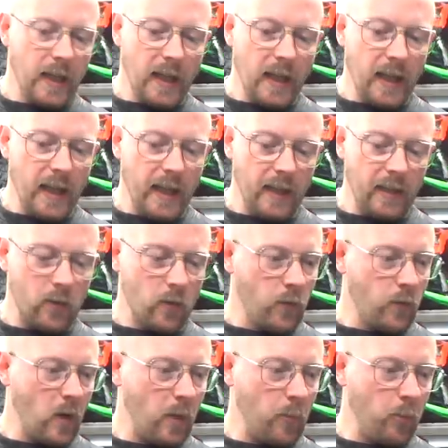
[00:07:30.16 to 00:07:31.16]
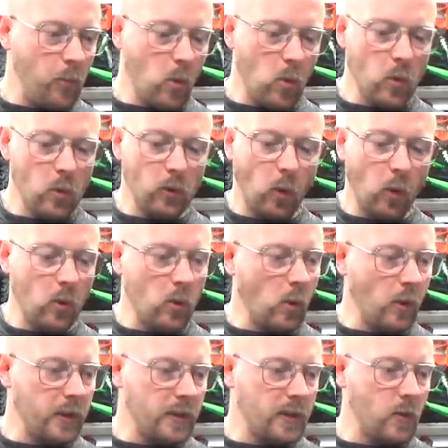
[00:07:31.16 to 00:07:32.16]
elle est, tu vois, beaucoup trop
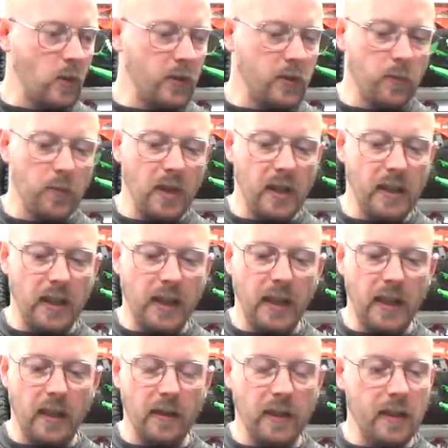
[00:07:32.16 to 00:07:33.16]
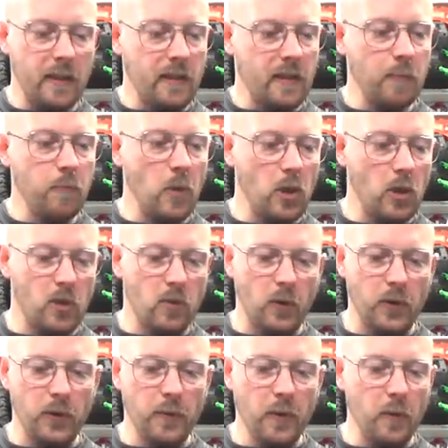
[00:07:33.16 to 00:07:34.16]
courte. Soit tu mets derrière, regarde, c'est moche,
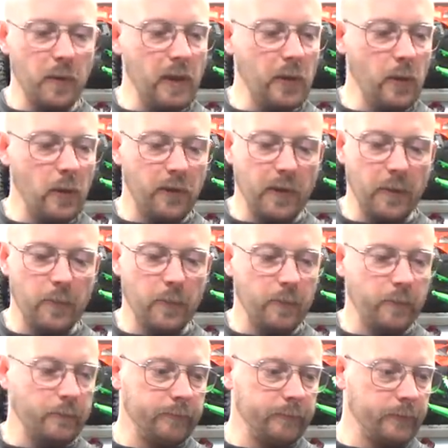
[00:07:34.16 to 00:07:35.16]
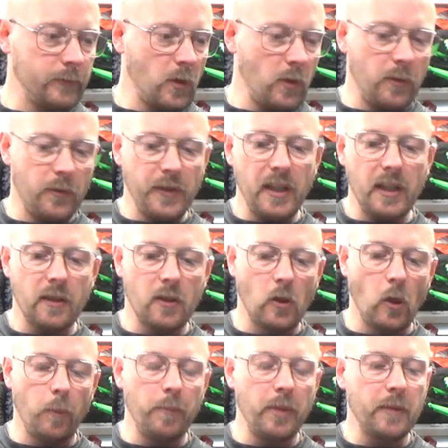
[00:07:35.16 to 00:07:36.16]
soit tu mets au milieu, enfin, tu vois, on est
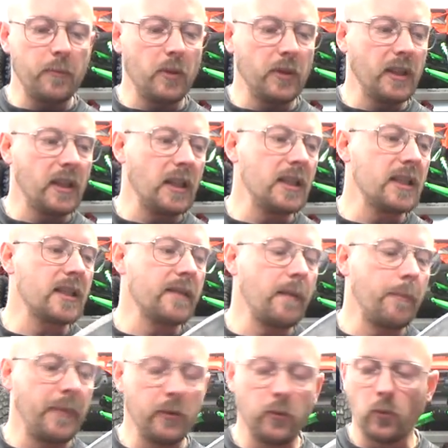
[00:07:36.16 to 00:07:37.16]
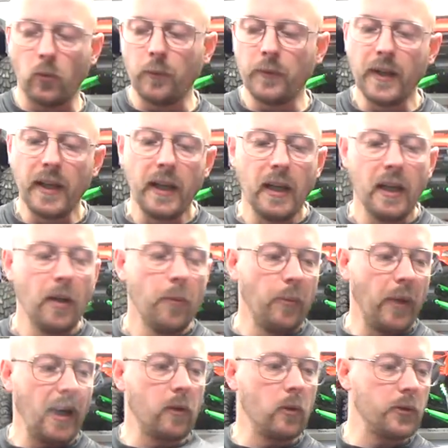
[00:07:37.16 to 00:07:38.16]
complètement décalé, ça va pas du tout.
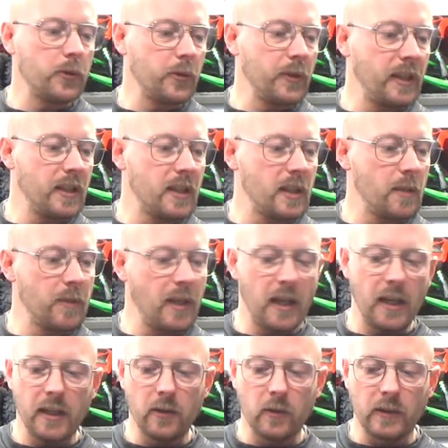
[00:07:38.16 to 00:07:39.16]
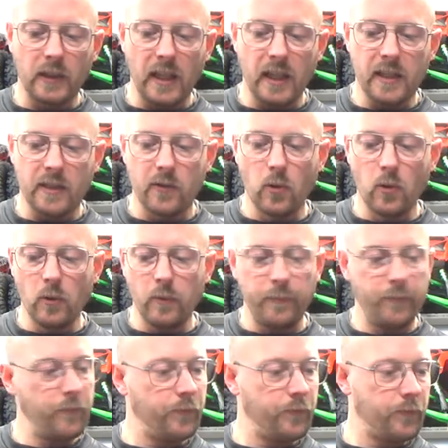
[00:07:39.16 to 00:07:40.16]
Par contre, on a ici bien un anthrax de
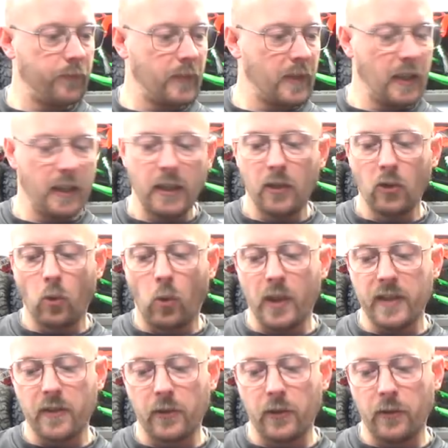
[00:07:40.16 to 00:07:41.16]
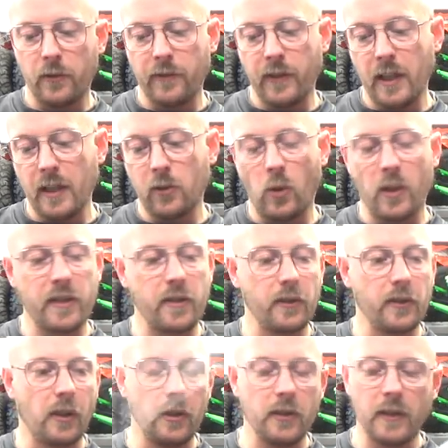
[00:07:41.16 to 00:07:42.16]
320,
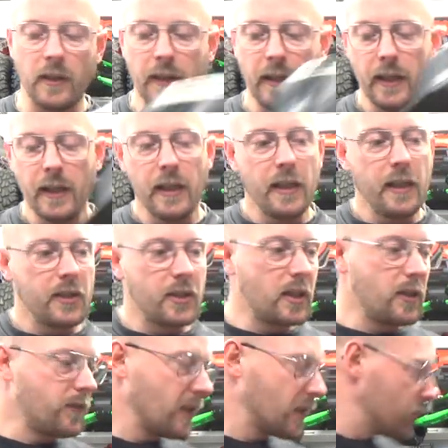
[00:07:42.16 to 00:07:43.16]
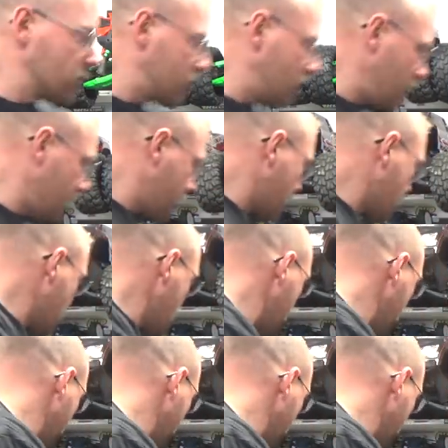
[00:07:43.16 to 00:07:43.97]
330, ce qui fait que celle-ci,